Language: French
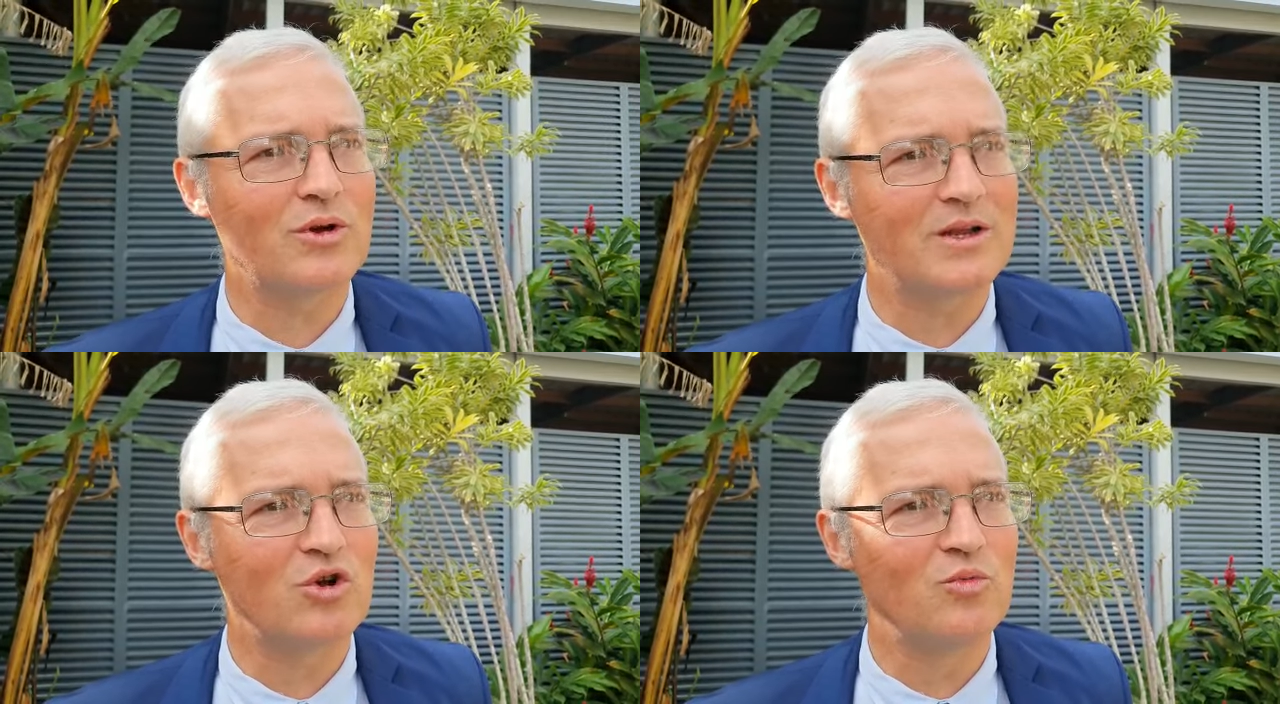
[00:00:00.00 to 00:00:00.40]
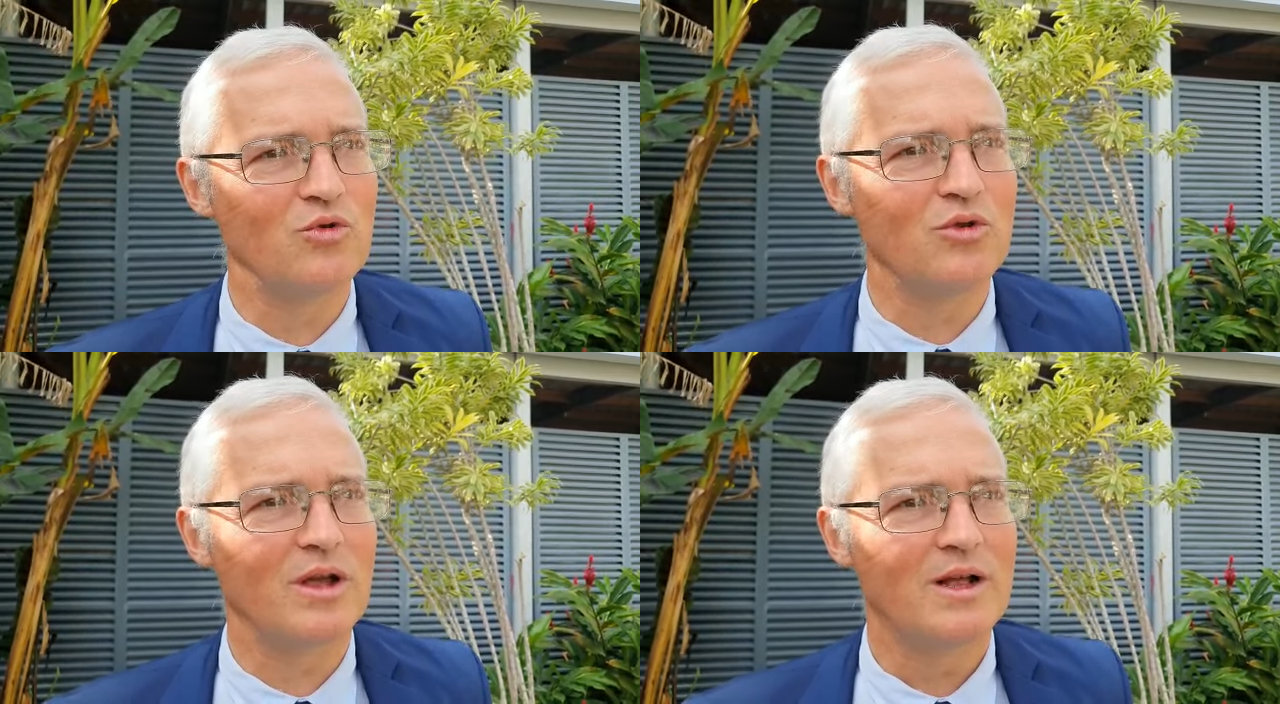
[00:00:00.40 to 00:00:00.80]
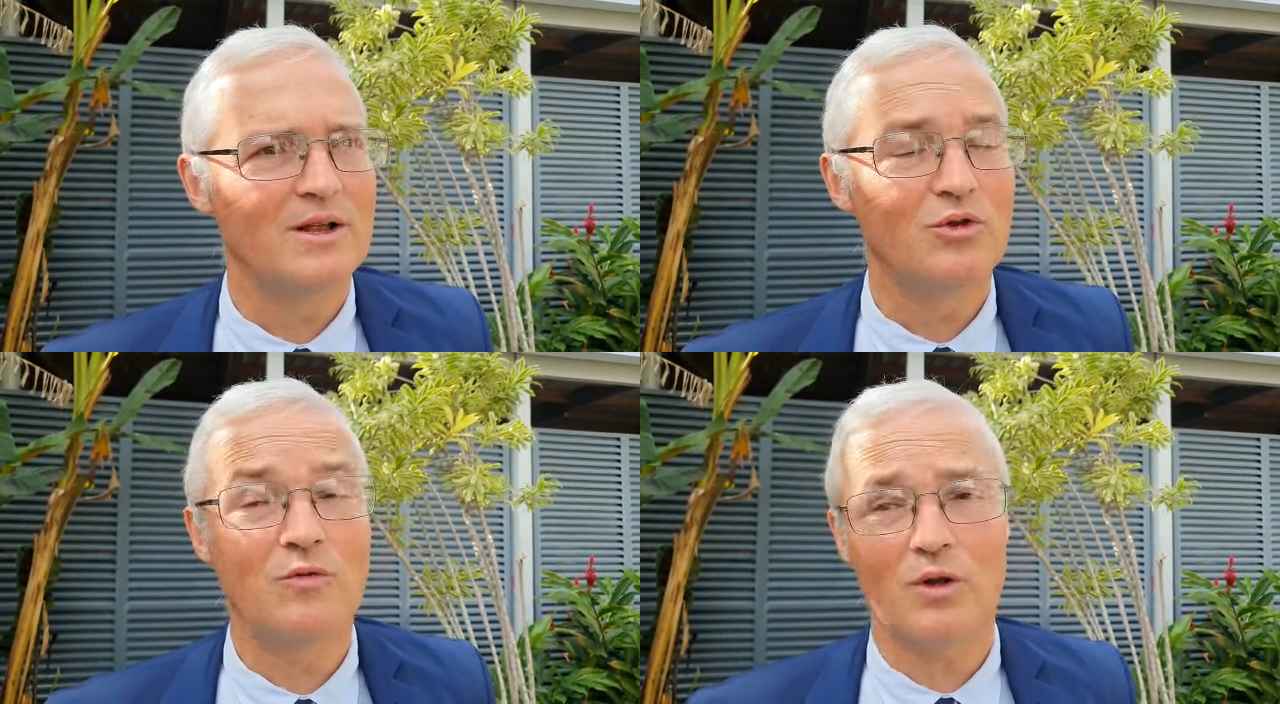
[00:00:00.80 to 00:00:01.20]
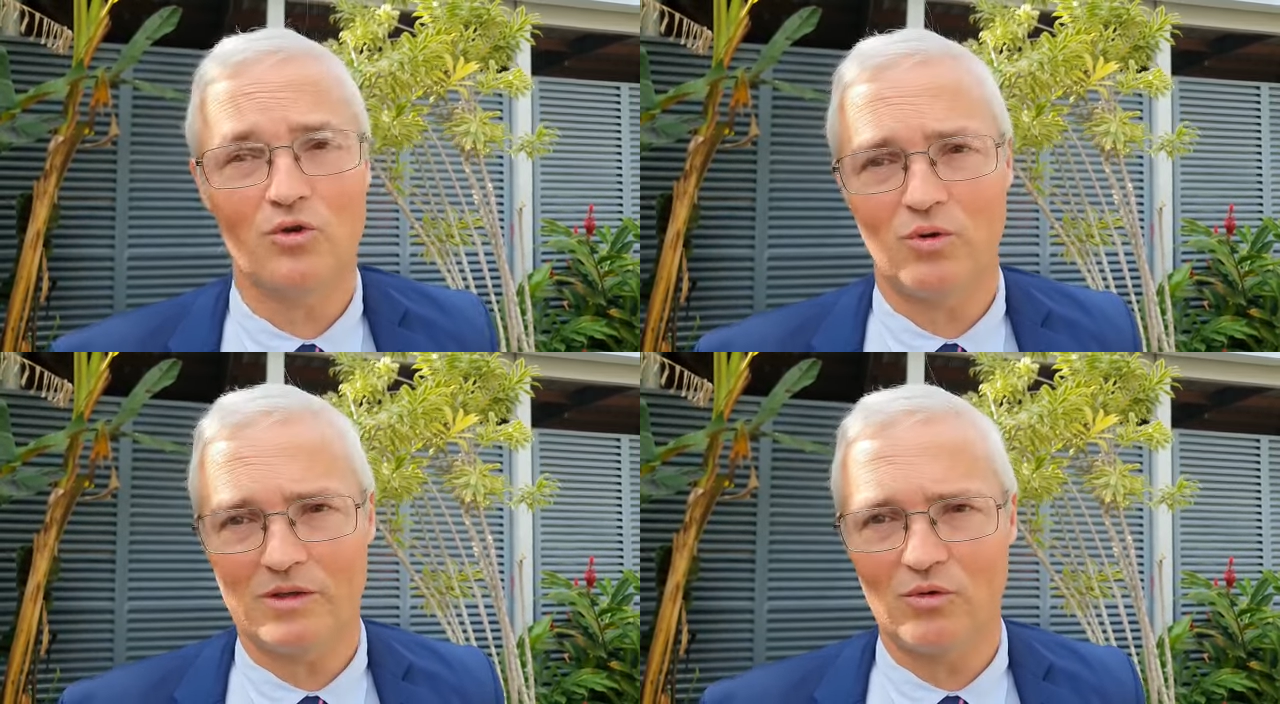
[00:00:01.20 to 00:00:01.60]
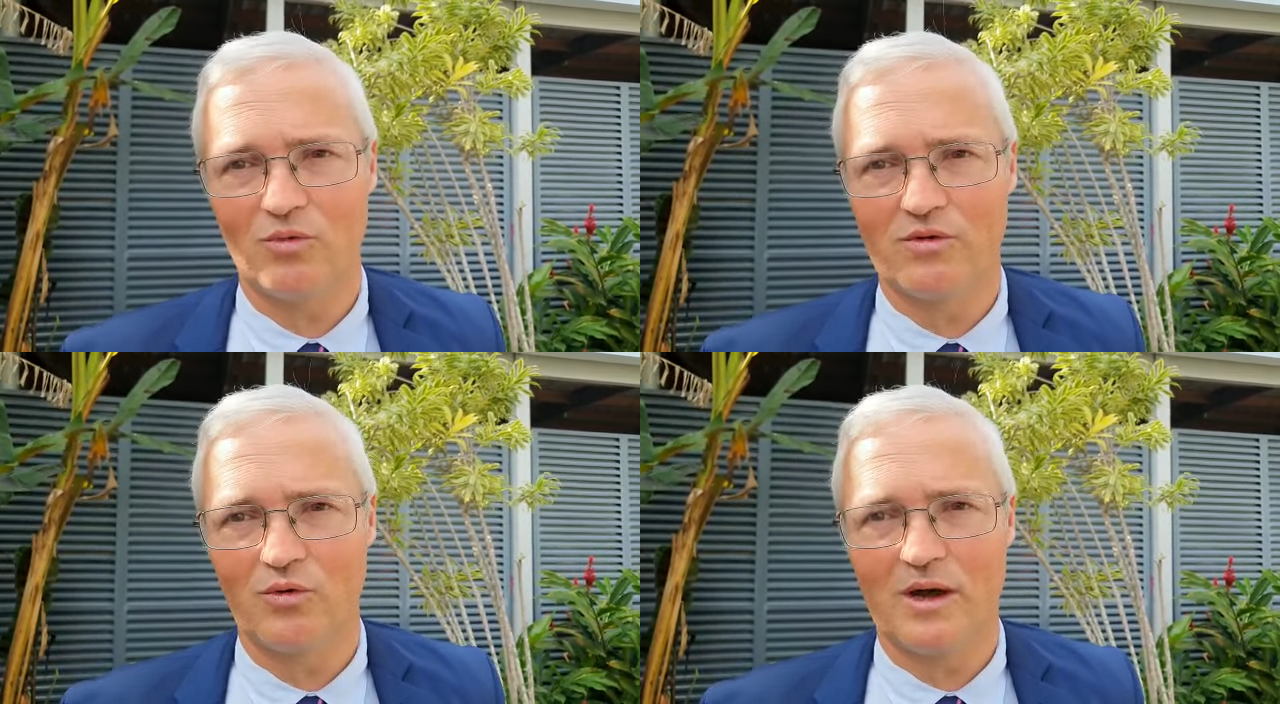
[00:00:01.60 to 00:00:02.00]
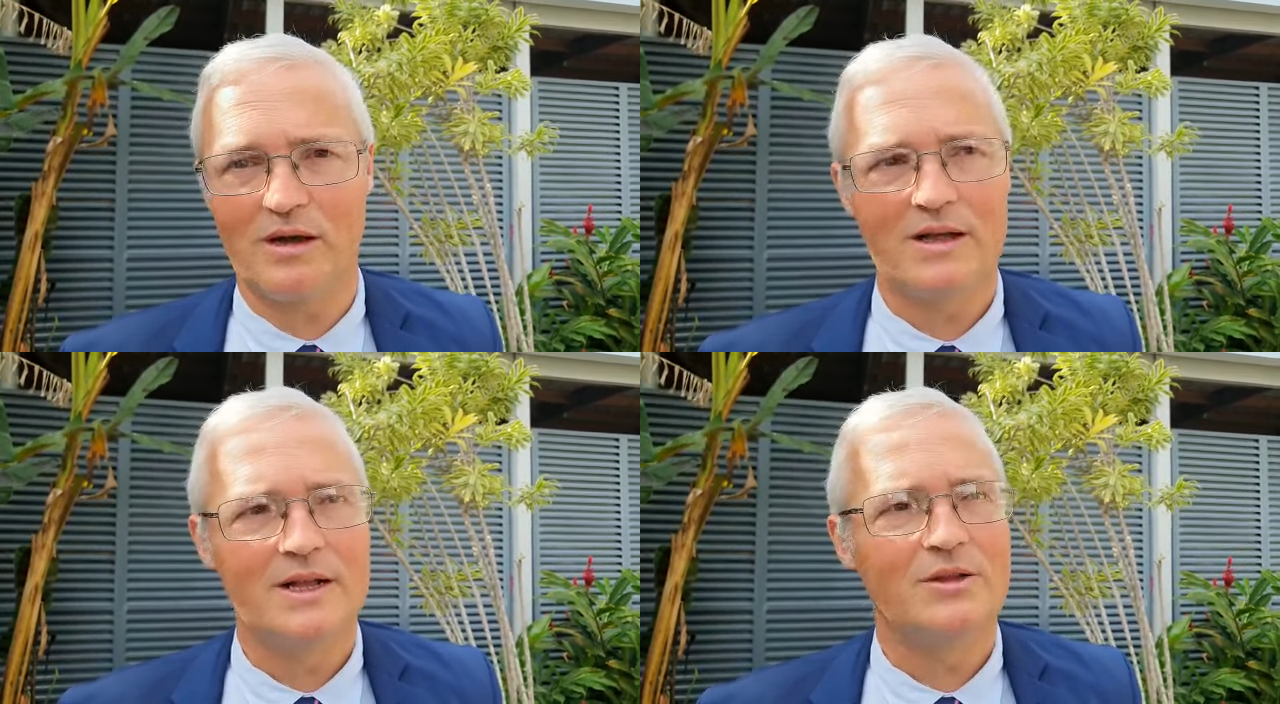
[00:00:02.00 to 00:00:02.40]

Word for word: les communes, de voir de quoi ils ont besoin,